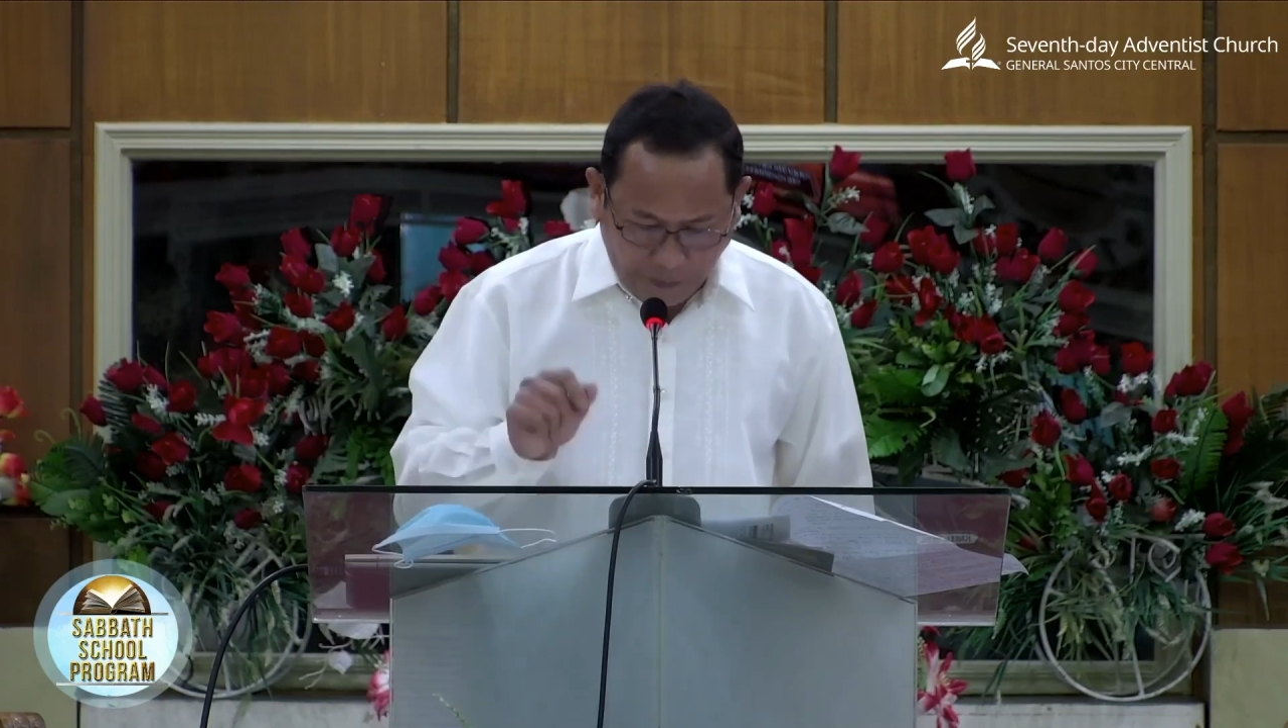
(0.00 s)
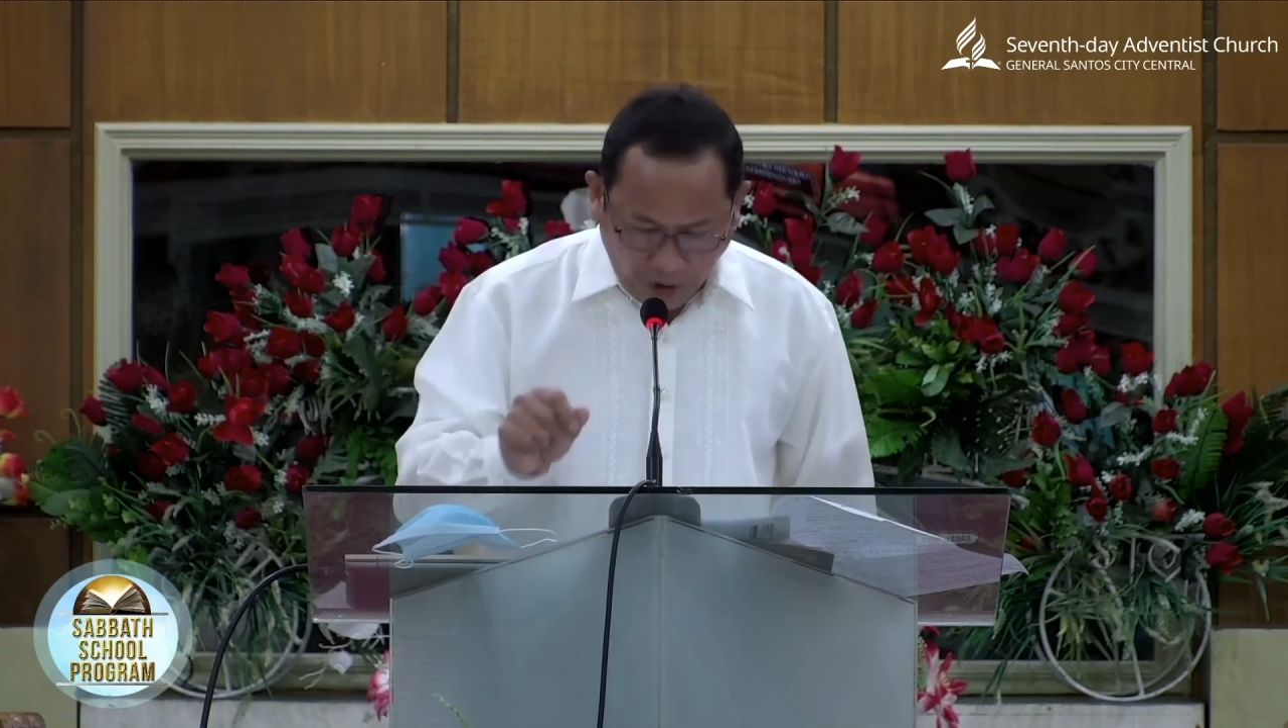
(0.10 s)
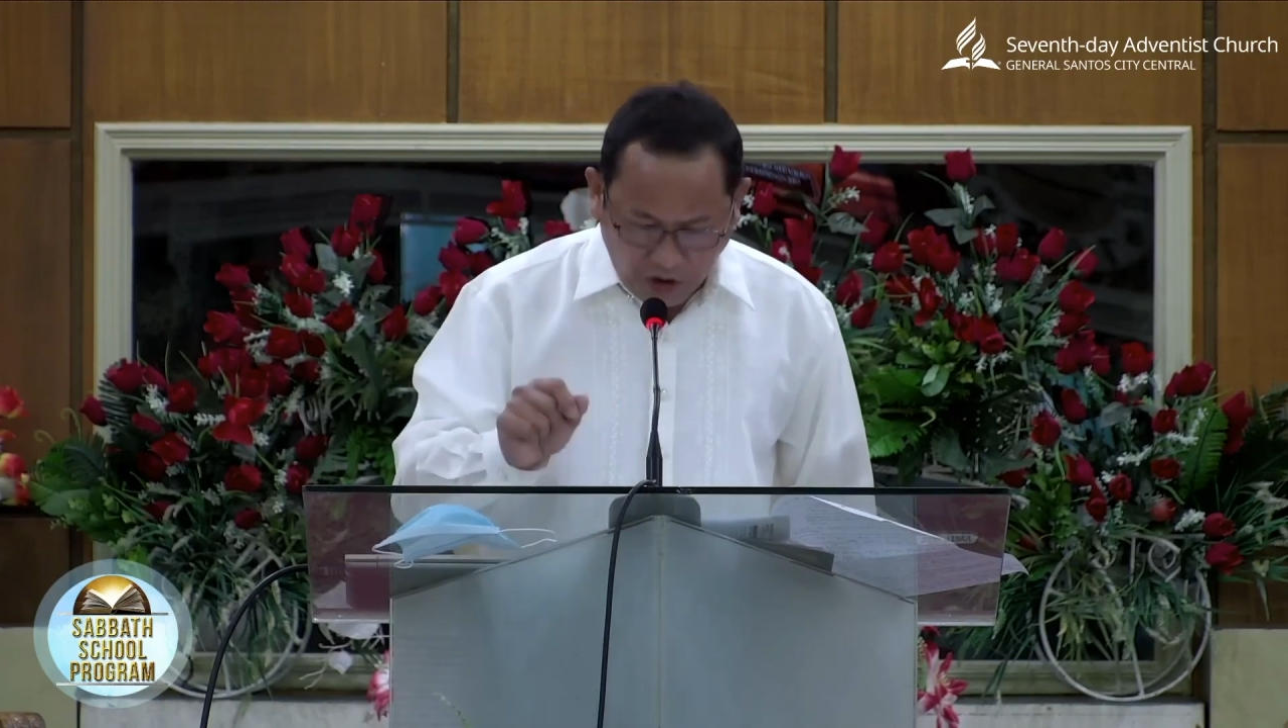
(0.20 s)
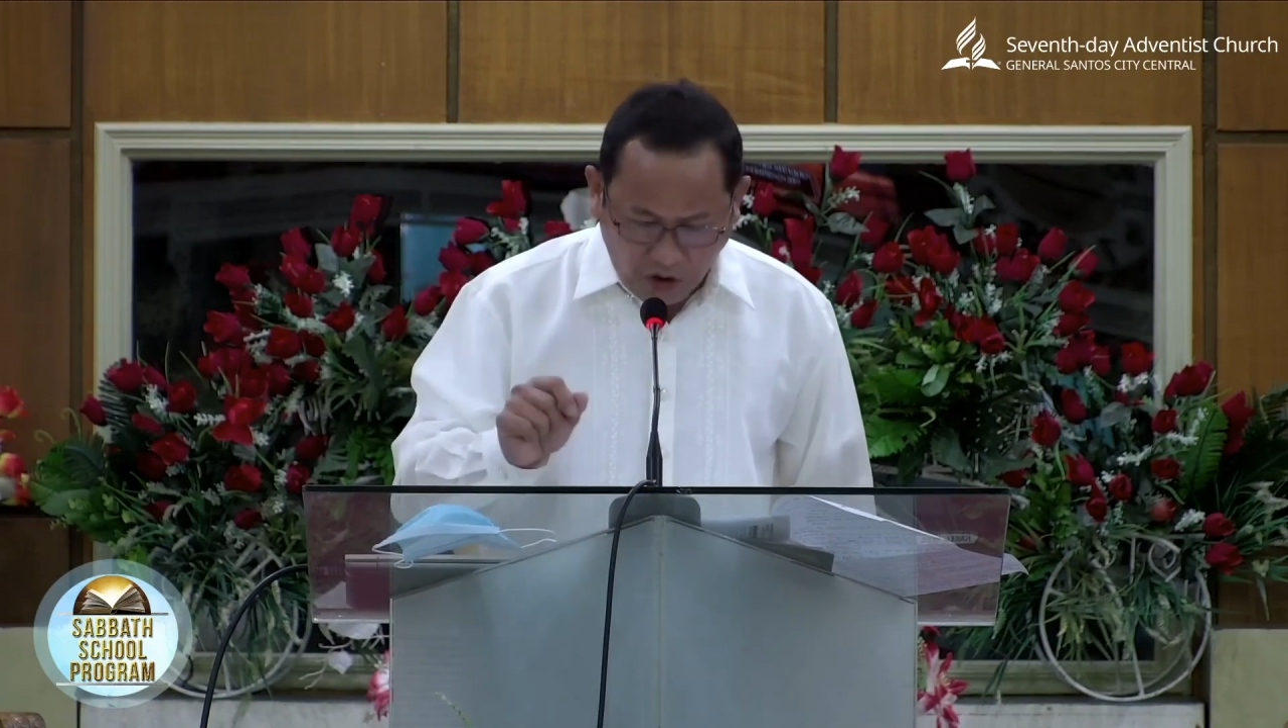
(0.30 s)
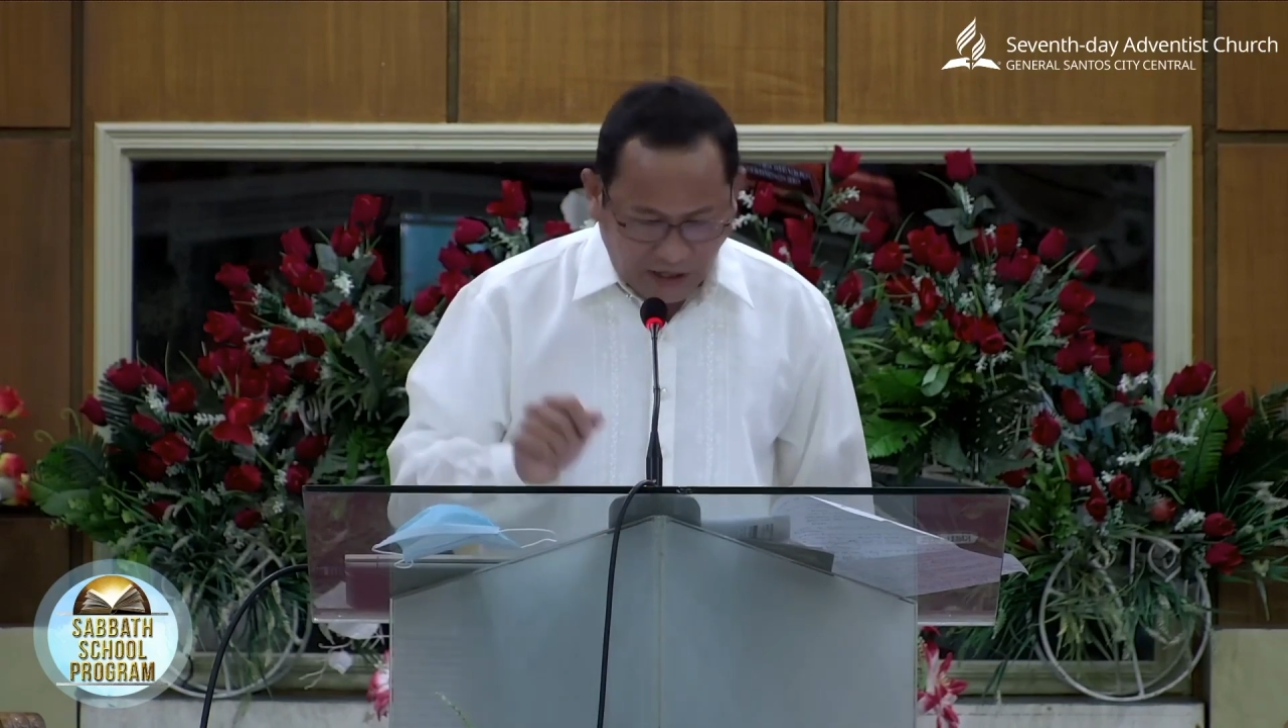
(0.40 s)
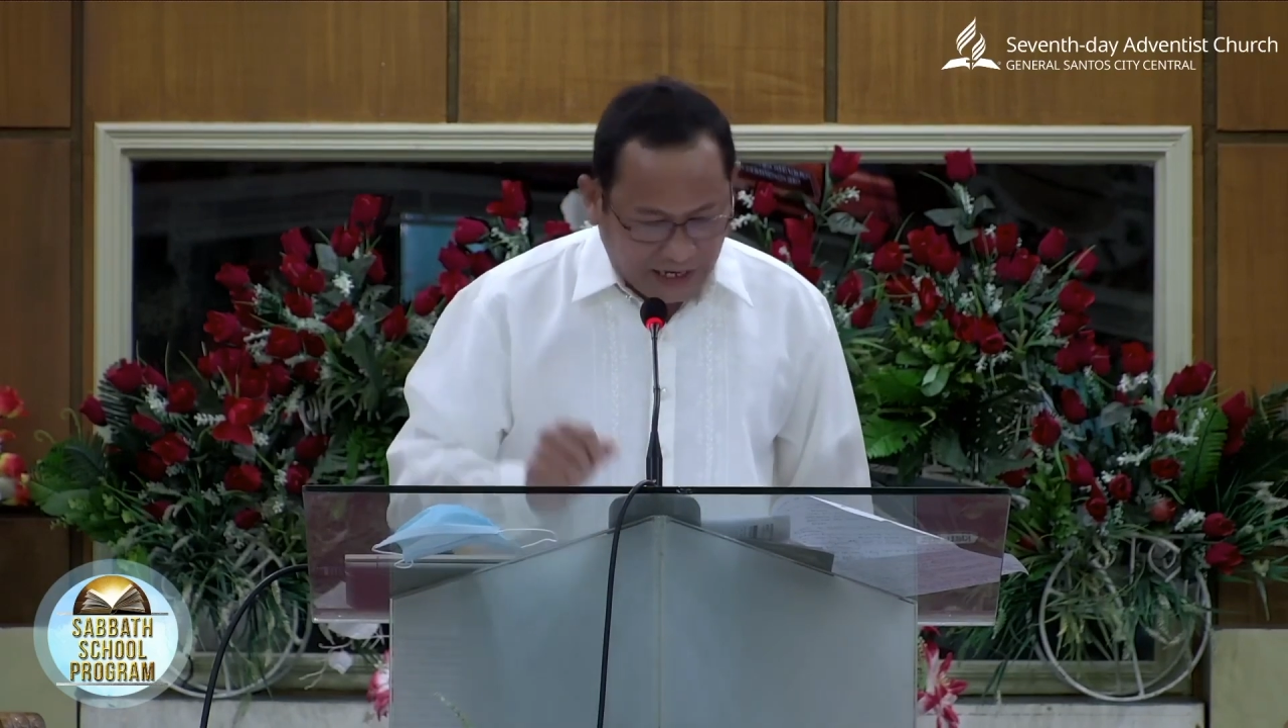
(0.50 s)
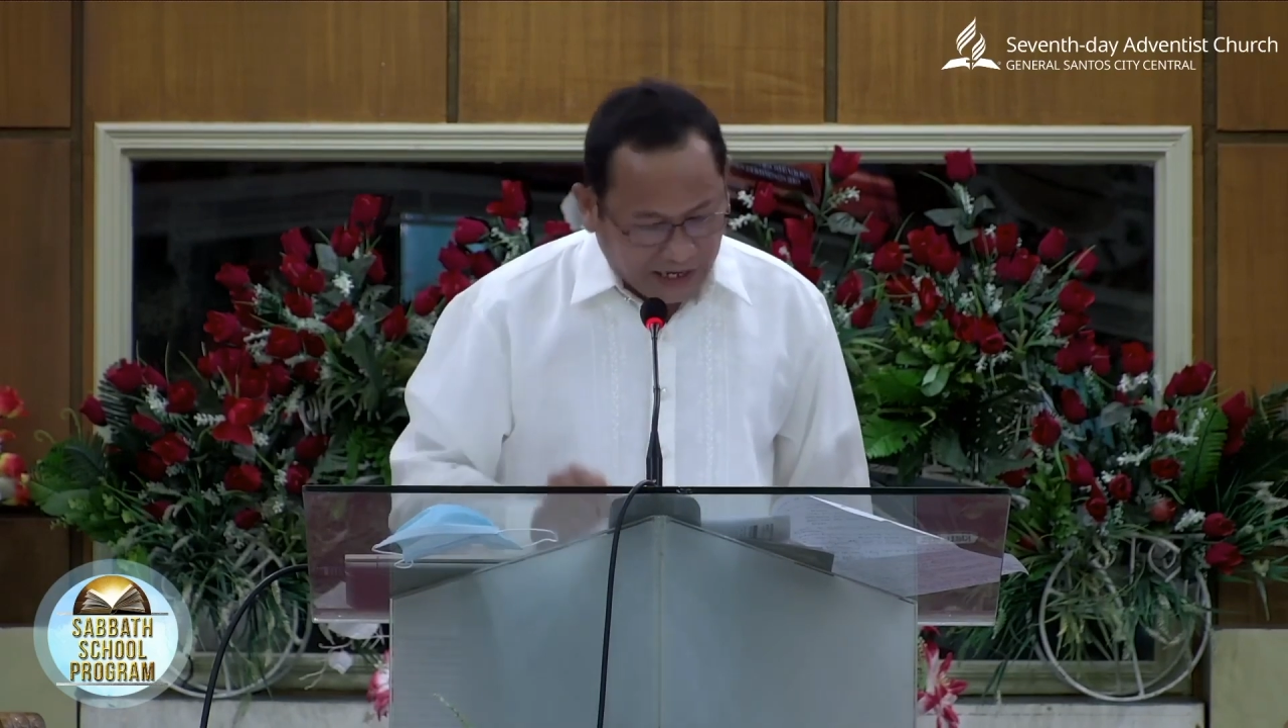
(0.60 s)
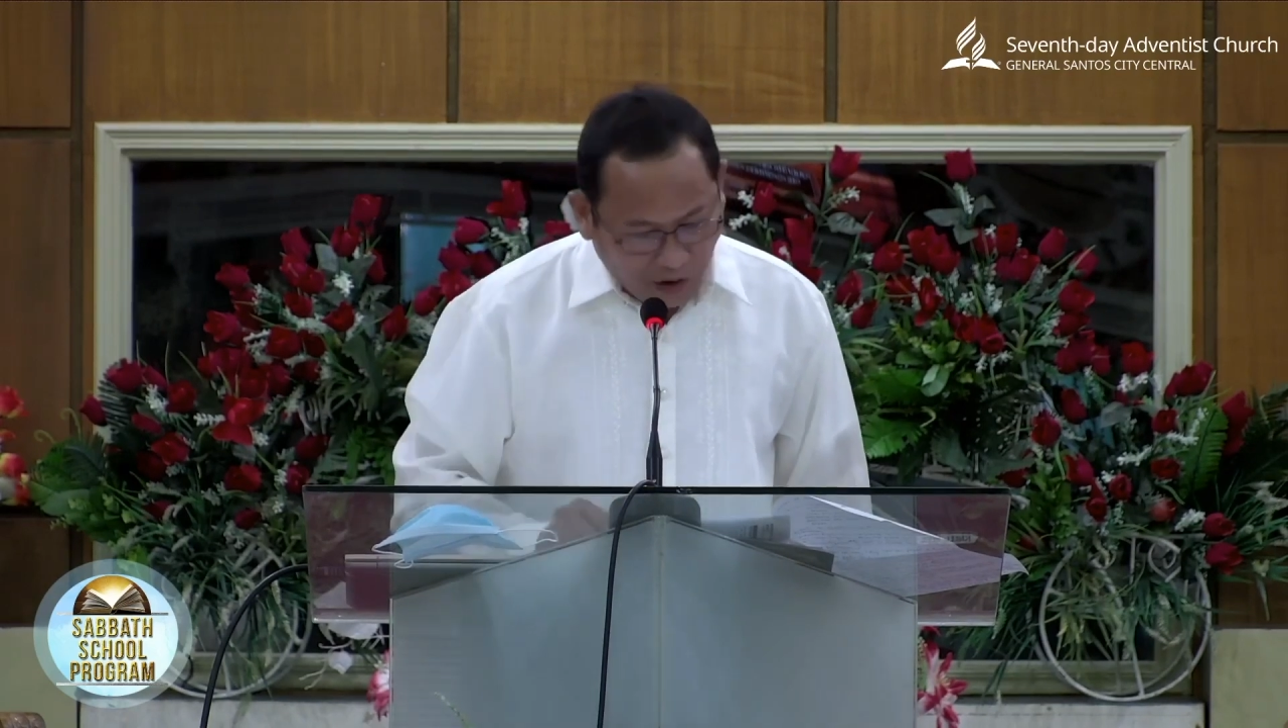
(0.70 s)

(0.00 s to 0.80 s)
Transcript: pundok nga